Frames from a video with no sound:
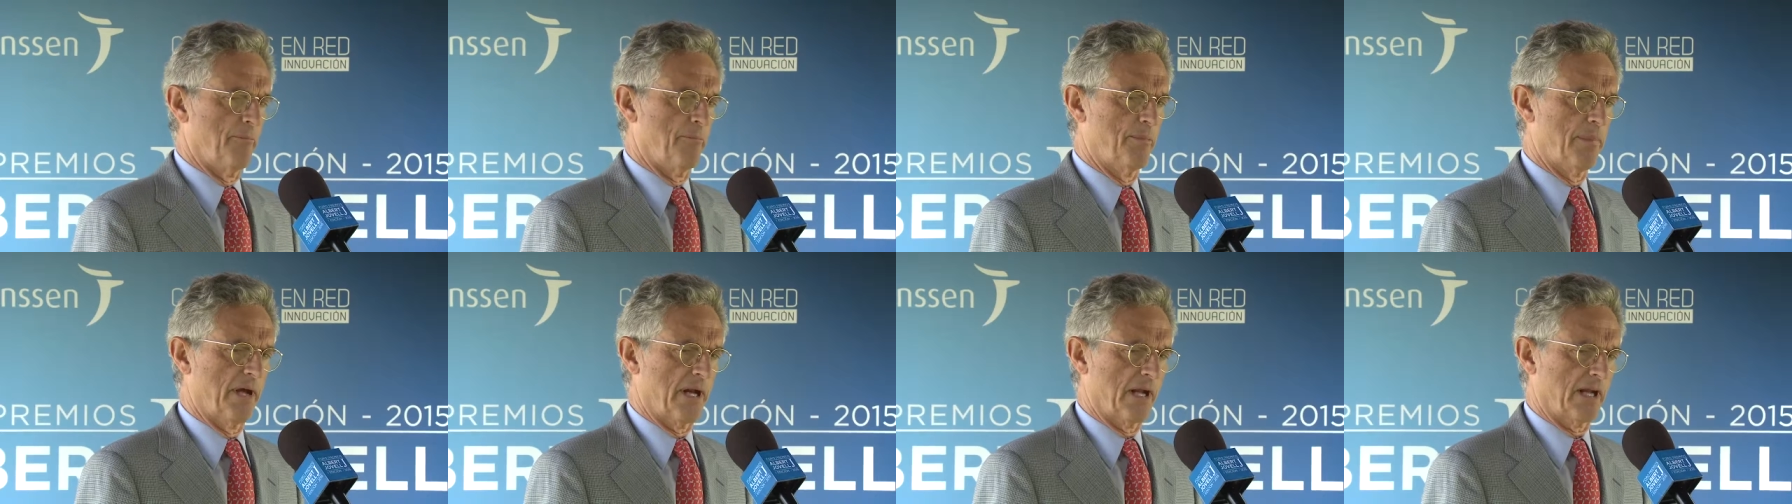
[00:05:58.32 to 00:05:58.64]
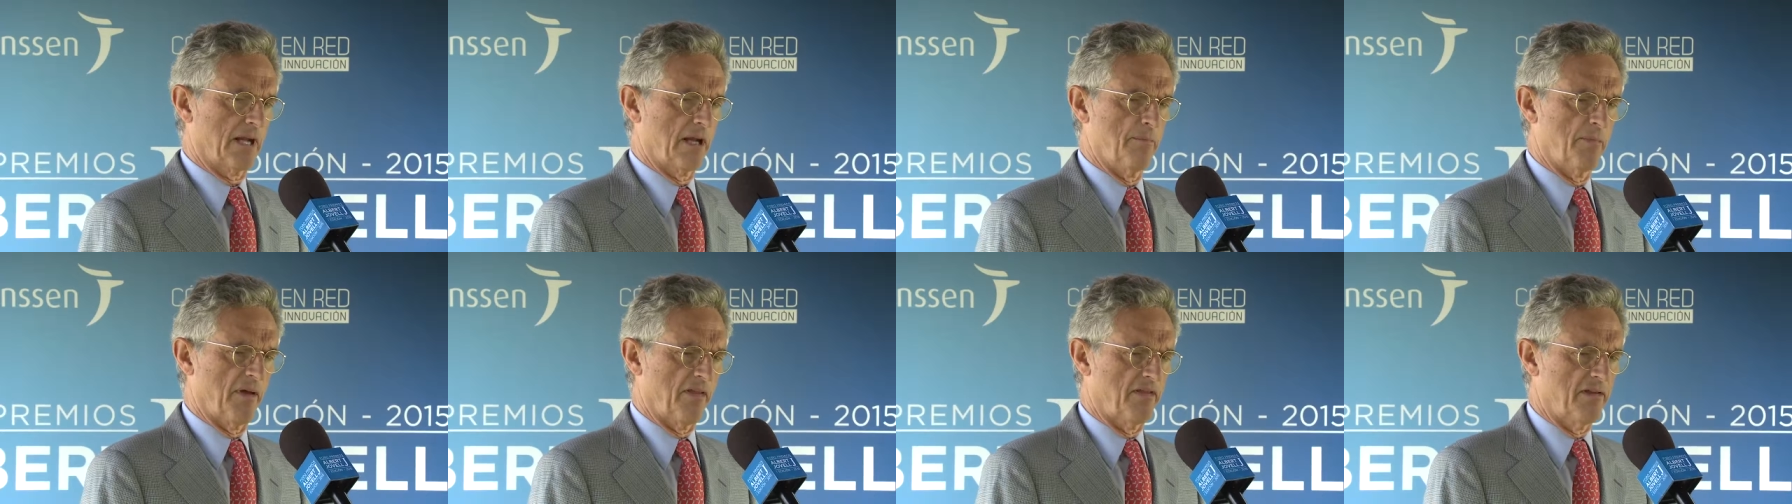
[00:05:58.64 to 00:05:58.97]
para
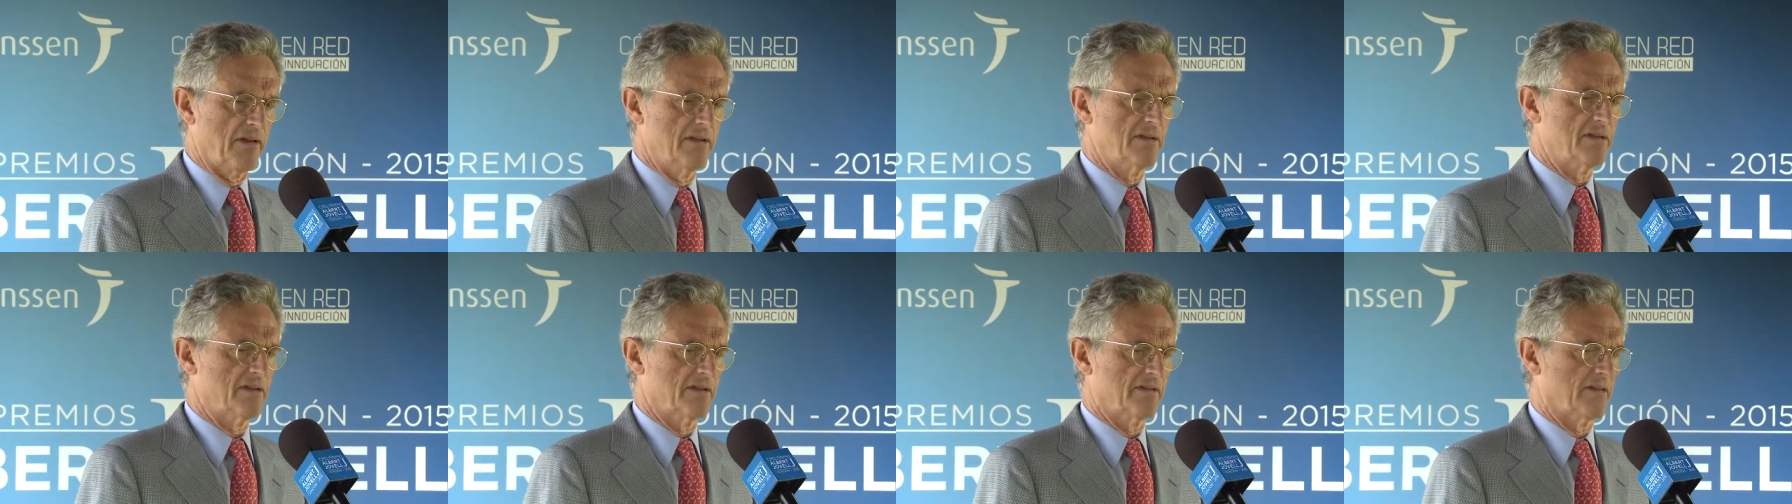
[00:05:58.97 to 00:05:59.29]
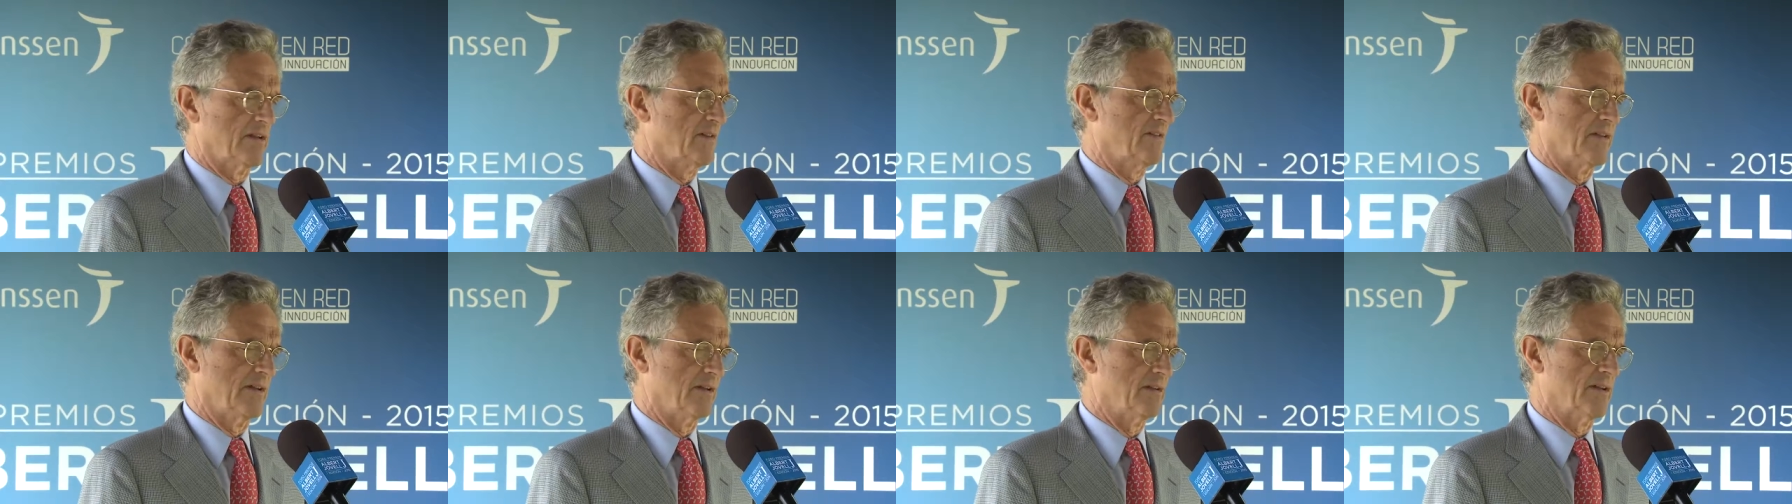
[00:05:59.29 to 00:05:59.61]
que el paciente
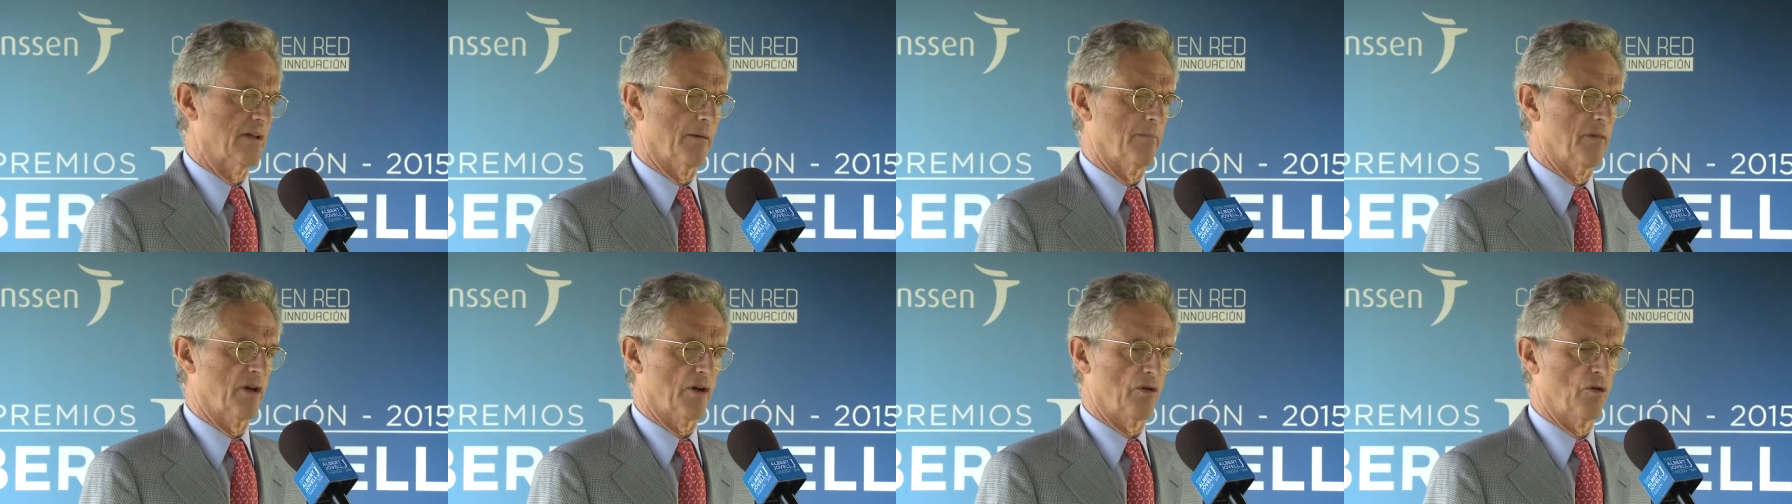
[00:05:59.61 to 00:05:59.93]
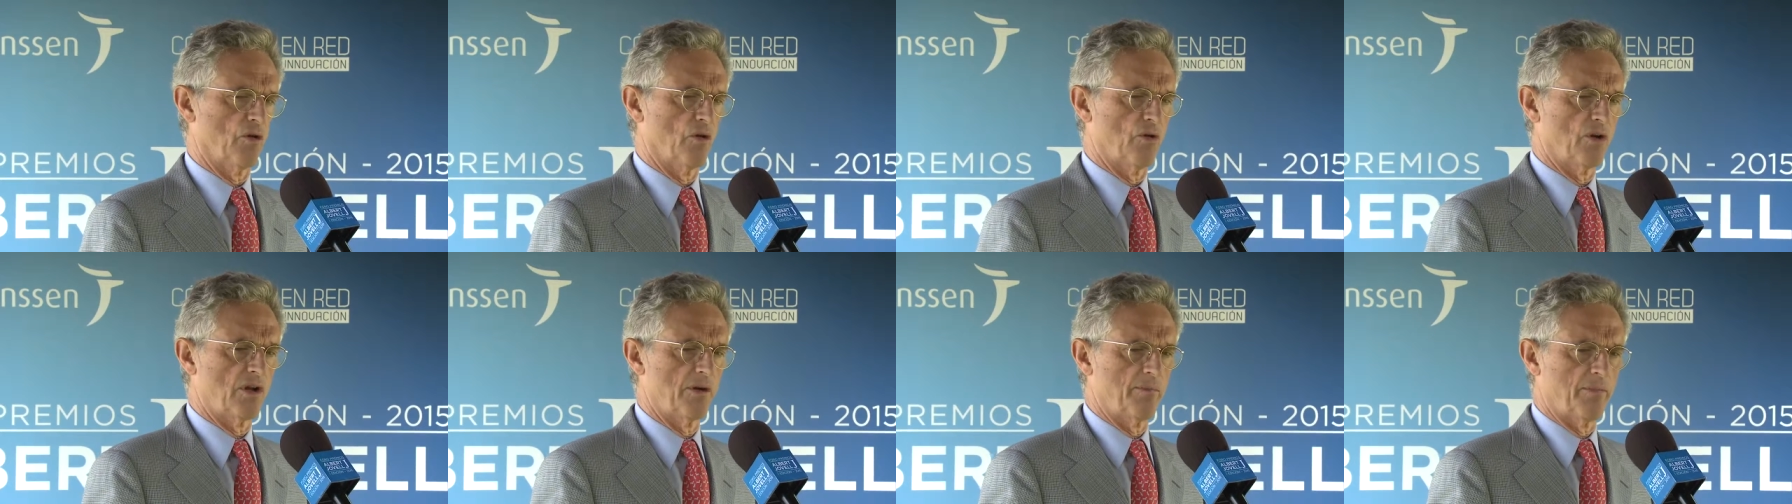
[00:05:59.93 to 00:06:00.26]
se sienta
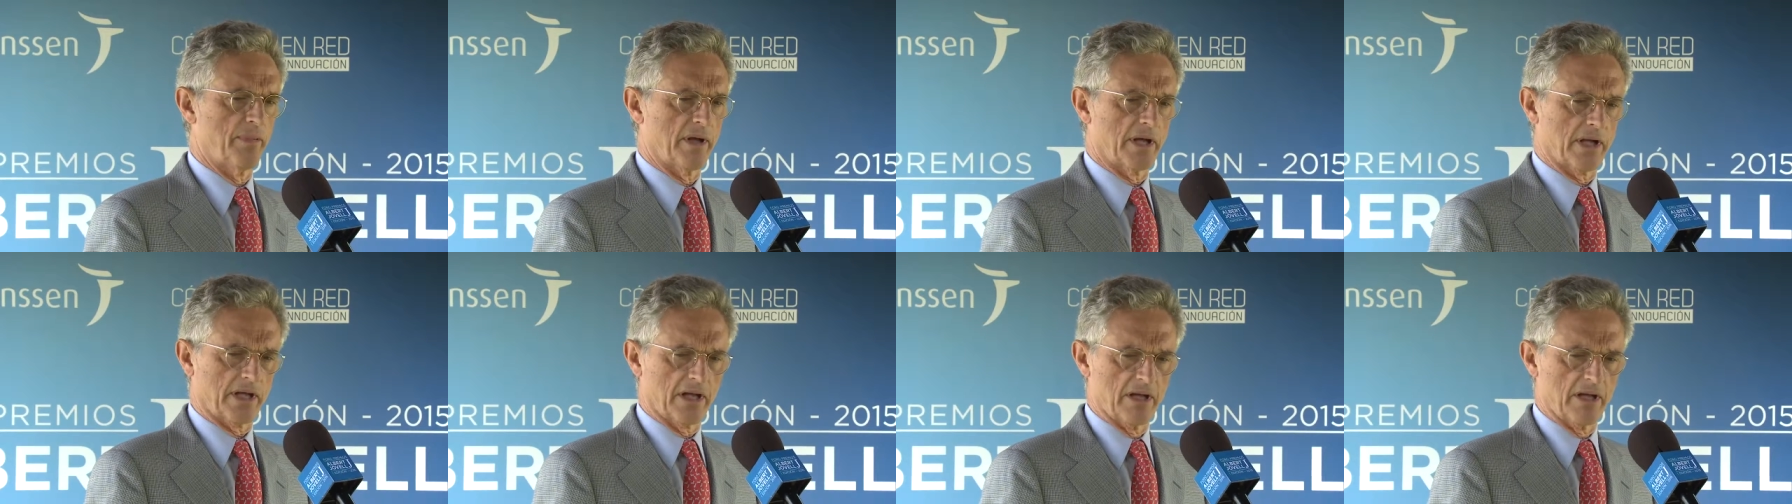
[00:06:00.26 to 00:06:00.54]
mejor y para